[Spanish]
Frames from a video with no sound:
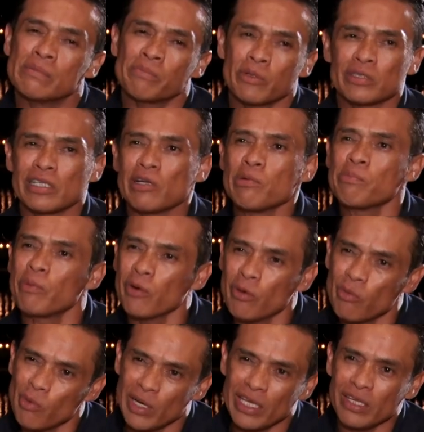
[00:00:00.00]
por ser un
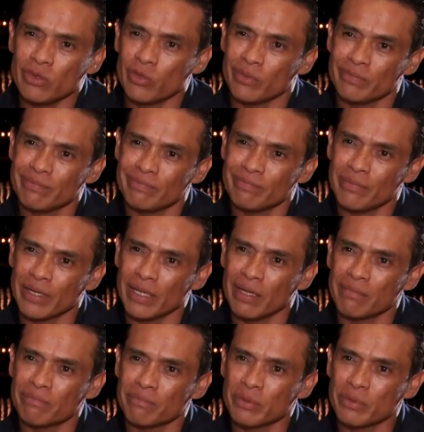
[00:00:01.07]
poco buenito, ¿verdad?